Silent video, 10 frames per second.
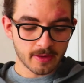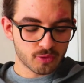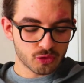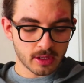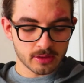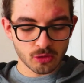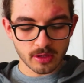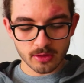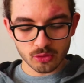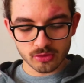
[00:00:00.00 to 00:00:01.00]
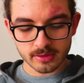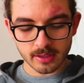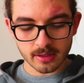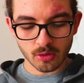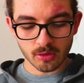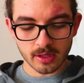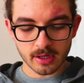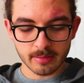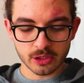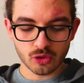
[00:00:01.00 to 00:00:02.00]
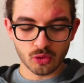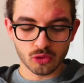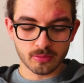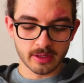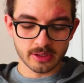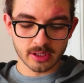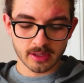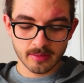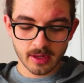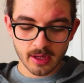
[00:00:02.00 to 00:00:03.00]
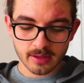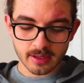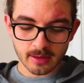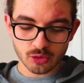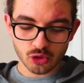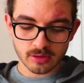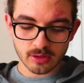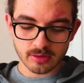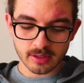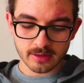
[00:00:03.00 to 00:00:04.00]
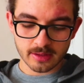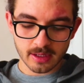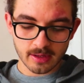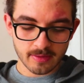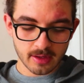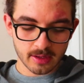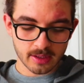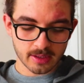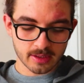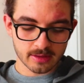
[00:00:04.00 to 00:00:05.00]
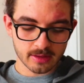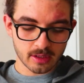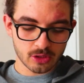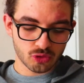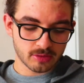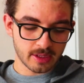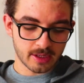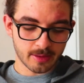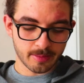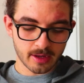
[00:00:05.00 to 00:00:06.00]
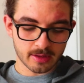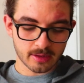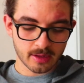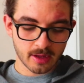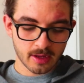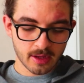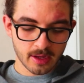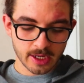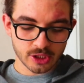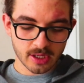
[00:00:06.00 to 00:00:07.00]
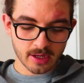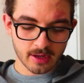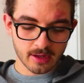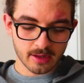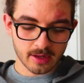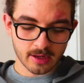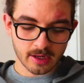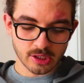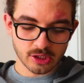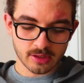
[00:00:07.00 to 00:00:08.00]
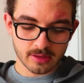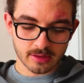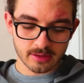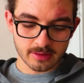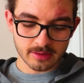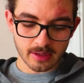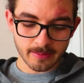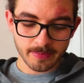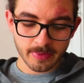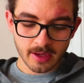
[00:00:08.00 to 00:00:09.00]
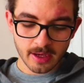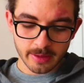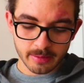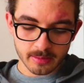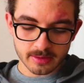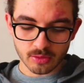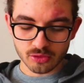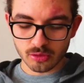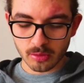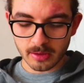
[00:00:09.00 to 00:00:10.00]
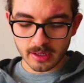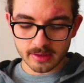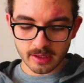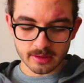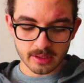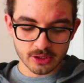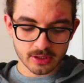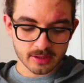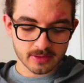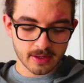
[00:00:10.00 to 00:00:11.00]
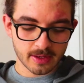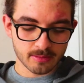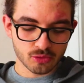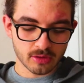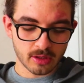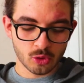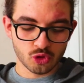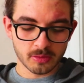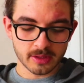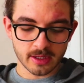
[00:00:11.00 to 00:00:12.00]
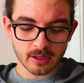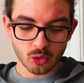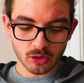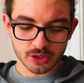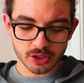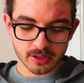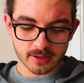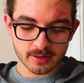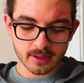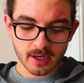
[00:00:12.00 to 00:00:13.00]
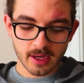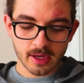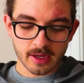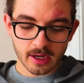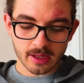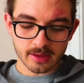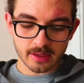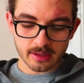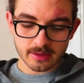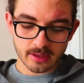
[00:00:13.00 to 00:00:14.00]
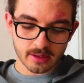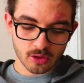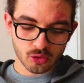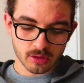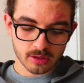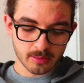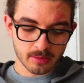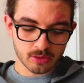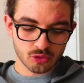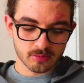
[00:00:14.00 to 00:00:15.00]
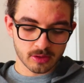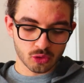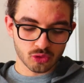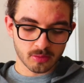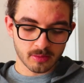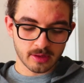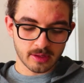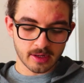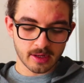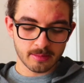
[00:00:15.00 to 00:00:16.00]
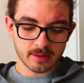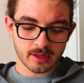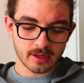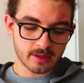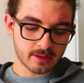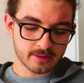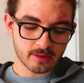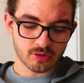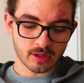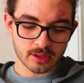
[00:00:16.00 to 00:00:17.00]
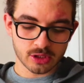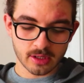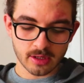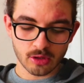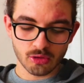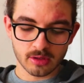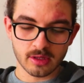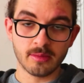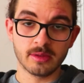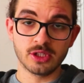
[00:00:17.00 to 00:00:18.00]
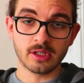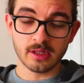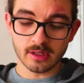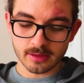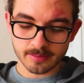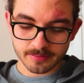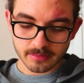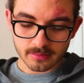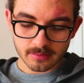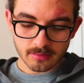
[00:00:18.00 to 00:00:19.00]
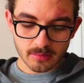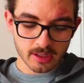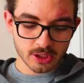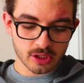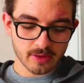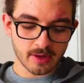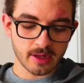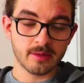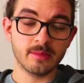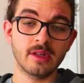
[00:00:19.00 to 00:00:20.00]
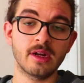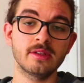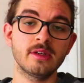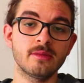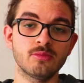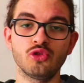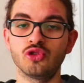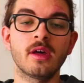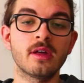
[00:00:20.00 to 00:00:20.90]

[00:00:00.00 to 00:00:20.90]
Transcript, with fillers: Vurulan ölen olursa onlarla meşgul olunmayacak. Tam şose üzerinde ve yakınında şoseyi kapayan eşkıya ile karşılaşırsa hepimiz otomobillerden atlayacağız ve bunlar hücum ederek yol açacağız. Kalanlar tekrar kullanılabilir durumdaki otomobillere binerek hızlı uzaklaşarak yola devam edecekler. İşte verilen emirler de buydu.